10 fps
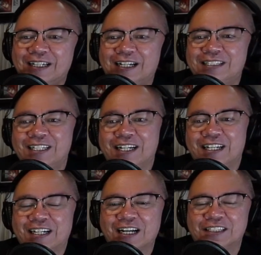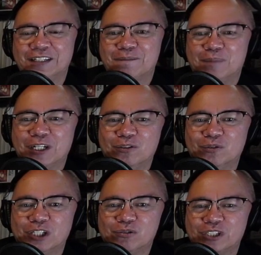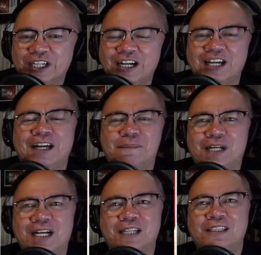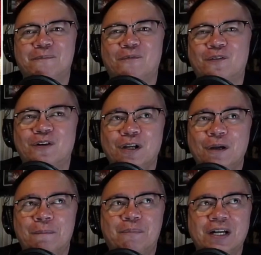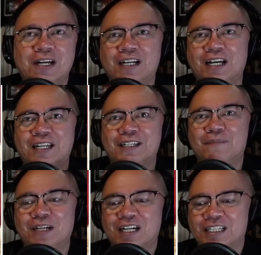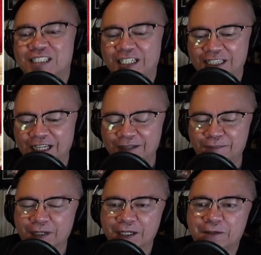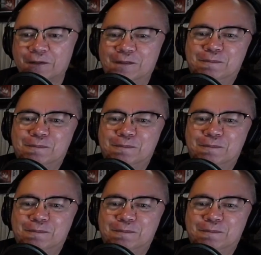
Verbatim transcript: At yan ang ating Panginoong Yesus. Kaya nga, napakaganda pong pag-aralan ng mga salita ng Panginoon.